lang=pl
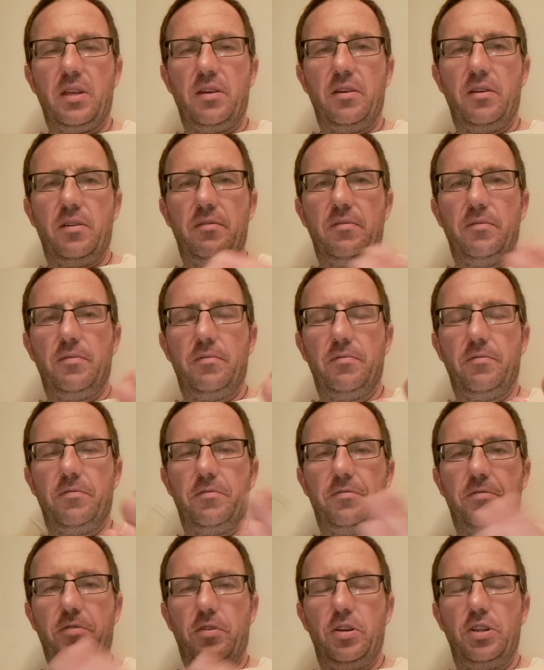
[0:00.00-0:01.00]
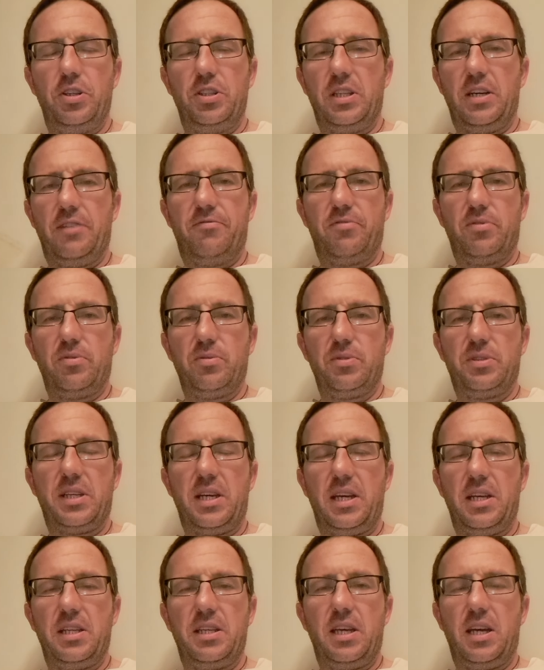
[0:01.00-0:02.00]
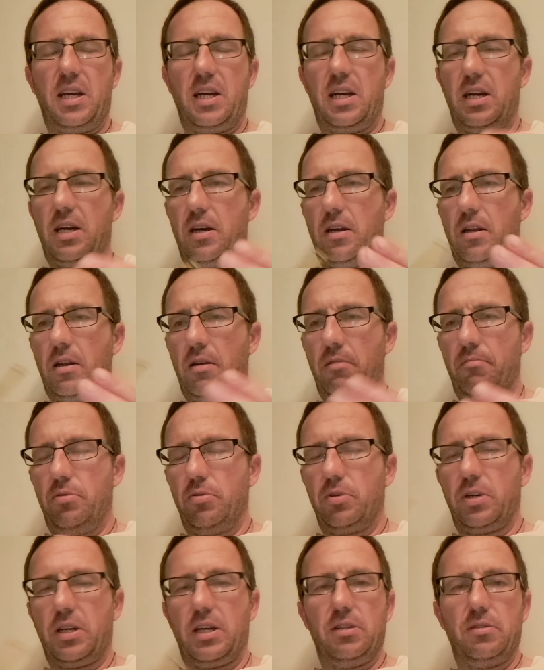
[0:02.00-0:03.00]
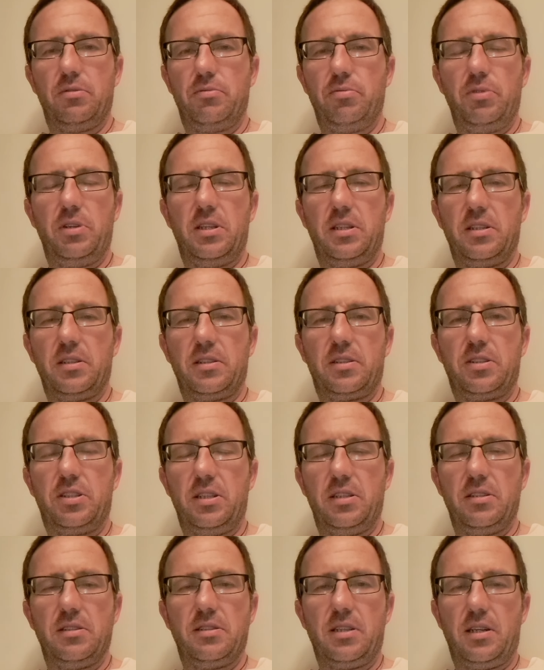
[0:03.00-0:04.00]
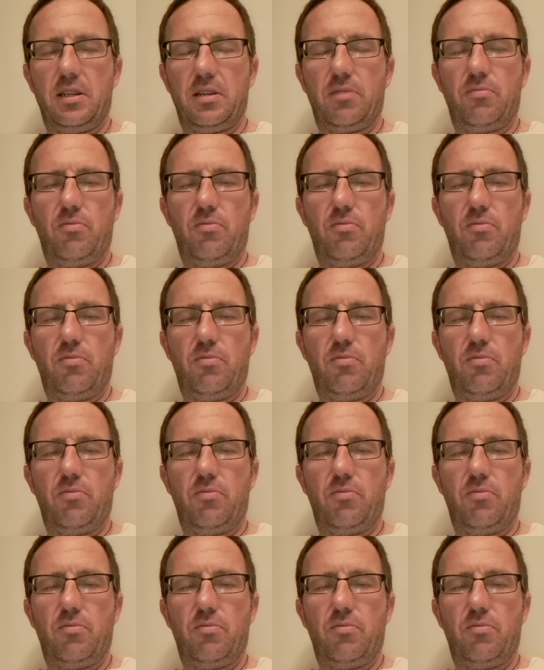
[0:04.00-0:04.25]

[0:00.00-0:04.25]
E, woli nawrócenia albo kantuje księdza,